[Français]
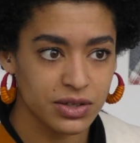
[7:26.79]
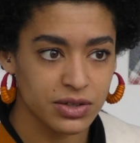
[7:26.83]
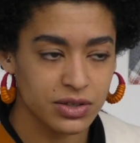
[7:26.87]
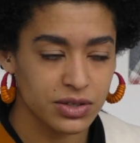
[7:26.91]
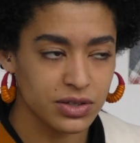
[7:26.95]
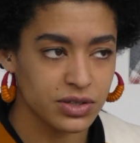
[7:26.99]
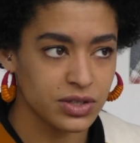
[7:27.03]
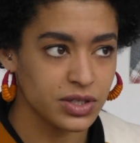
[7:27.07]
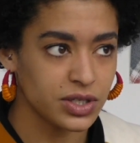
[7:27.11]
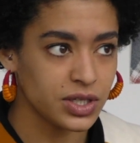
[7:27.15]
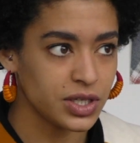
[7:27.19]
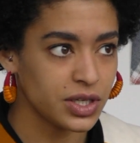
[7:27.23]

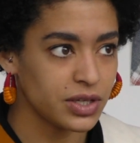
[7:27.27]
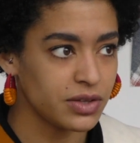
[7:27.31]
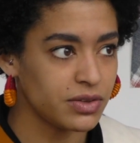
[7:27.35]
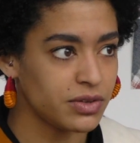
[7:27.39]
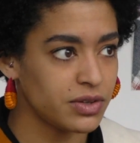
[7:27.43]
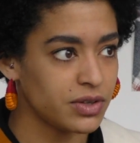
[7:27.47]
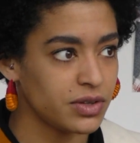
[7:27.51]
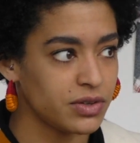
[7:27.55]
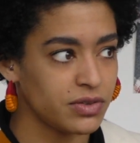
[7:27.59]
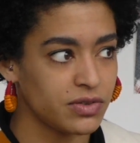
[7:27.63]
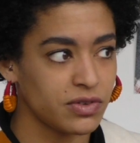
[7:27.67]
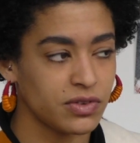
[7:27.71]
qui
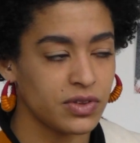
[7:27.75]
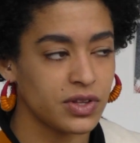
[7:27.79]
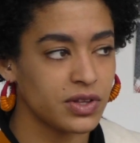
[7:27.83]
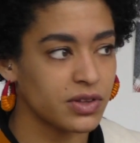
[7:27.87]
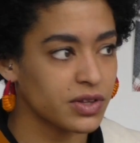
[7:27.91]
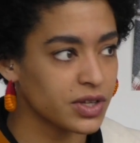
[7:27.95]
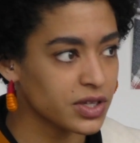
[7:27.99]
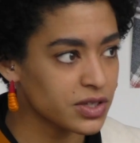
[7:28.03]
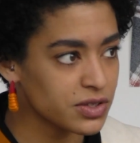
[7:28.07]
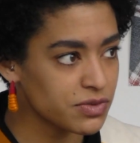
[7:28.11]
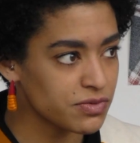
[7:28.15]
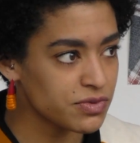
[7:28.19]
était, c'était
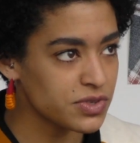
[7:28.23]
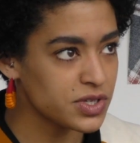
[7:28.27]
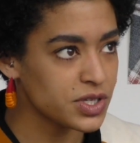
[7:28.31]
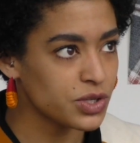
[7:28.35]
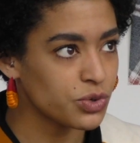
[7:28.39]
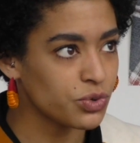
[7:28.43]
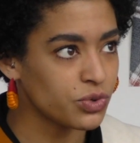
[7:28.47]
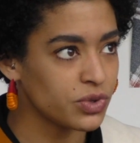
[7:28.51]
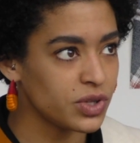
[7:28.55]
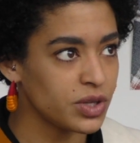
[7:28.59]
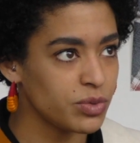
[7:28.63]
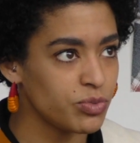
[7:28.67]
très
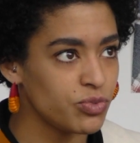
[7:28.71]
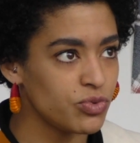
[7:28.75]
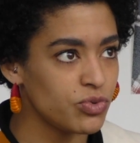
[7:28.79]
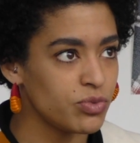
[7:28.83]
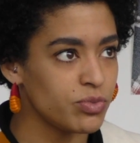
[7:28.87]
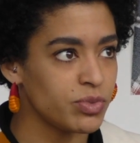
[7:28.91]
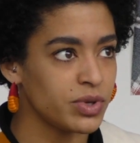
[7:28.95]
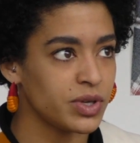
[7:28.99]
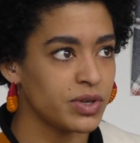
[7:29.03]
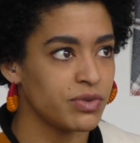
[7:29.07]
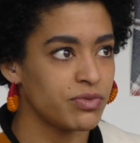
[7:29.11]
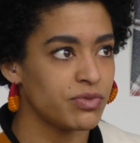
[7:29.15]
difficile au début,
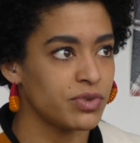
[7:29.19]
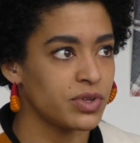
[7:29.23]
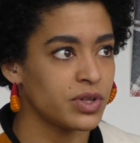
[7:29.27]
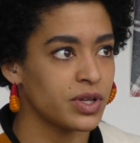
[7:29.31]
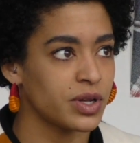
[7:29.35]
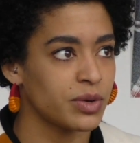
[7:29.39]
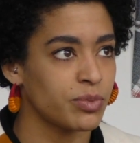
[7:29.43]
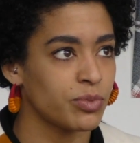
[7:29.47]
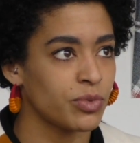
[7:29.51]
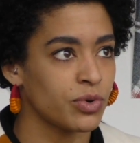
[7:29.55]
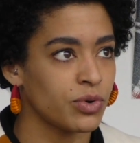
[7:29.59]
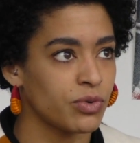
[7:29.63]
mais
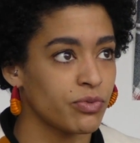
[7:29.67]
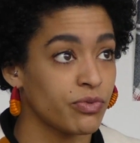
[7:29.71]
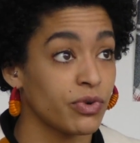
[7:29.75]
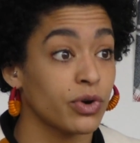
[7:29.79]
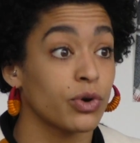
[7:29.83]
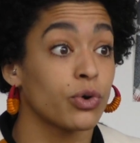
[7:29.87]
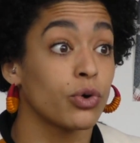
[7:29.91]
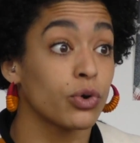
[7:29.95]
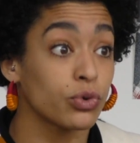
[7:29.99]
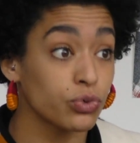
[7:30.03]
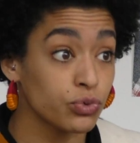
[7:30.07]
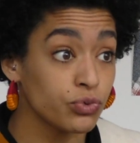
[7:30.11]
finalement, enfin,
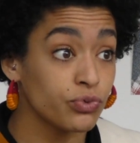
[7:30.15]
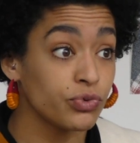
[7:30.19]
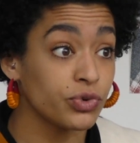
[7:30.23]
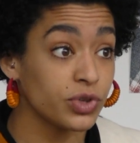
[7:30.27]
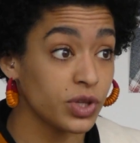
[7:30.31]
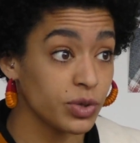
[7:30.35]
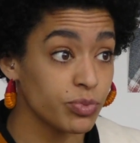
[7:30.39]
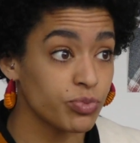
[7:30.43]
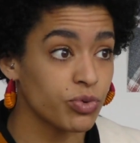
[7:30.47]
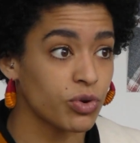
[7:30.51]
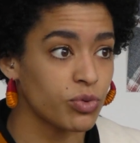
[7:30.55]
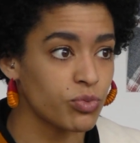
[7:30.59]
grande
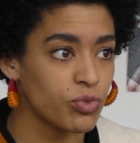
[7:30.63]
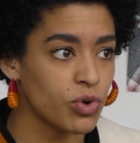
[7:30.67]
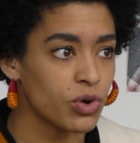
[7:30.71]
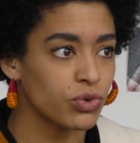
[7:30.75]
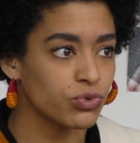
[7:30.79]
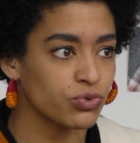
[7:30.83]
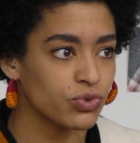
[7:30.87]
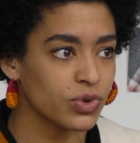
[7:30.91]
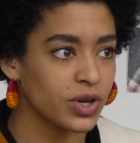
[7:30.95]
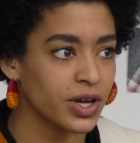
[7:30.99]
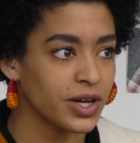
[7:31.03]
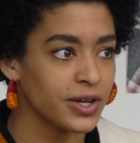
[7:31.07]
nouveauté pour moi
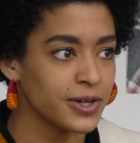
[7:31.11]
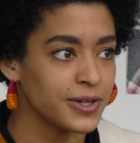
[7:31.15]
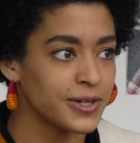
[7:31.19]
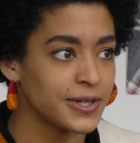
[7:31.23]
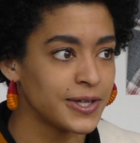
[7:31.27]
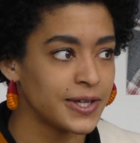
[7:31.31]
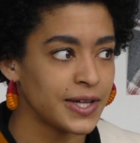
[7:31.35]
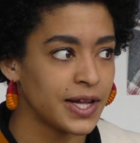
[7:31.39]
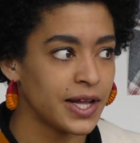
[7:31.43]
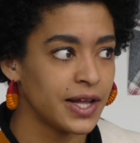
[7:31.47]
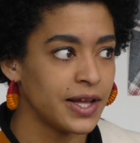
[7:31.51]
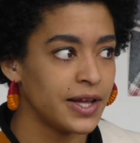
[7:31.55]
en tout cas.
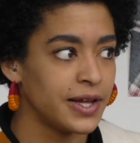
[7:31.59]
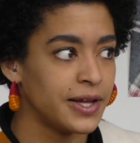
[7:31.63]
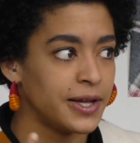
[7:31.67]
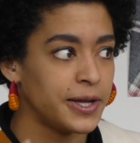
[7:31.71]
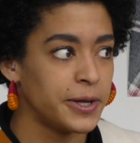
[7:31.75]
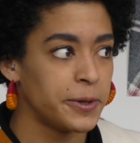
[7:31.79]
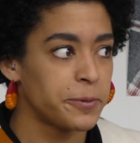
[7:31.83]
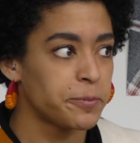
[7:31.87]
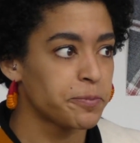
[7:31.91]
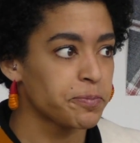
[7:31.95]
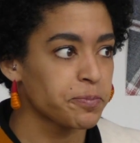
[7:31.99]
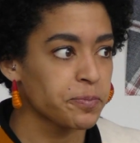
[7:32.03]

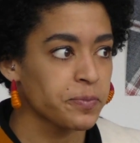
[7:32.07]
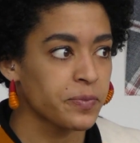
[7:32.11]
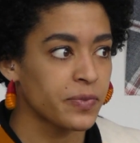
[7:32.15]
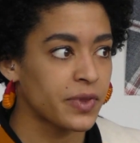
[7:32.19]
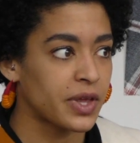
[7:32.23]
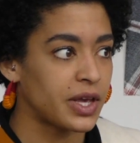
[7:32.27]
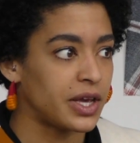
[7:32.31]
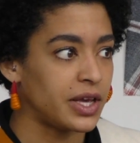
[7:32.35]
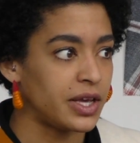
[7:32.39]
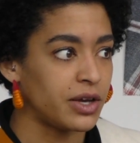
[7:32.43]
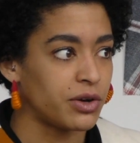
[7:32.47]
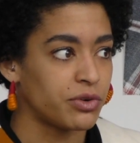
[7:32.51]

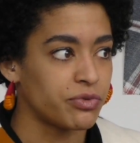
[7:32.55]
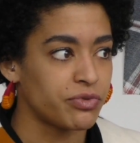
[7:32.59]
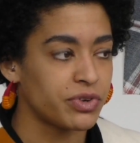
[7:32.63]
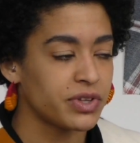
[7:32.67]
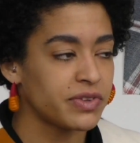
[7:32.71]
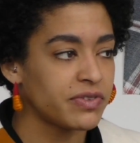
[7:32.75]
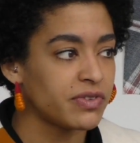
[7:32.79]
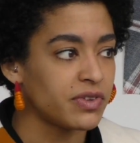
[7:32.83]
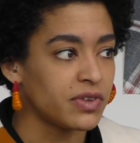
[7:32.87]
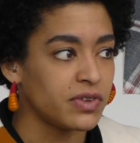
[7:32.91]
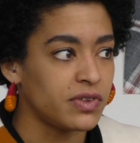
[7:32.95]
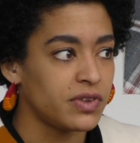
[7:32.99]
Et en
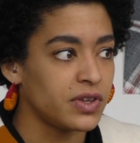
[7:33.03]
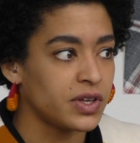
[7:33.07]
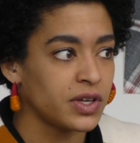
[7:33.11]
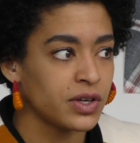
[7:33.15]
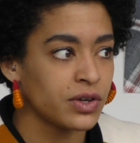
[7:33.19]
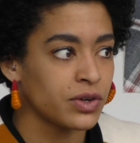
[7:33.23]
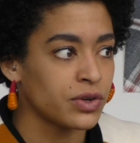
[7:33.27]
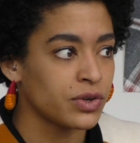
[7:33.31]
fait, c'était,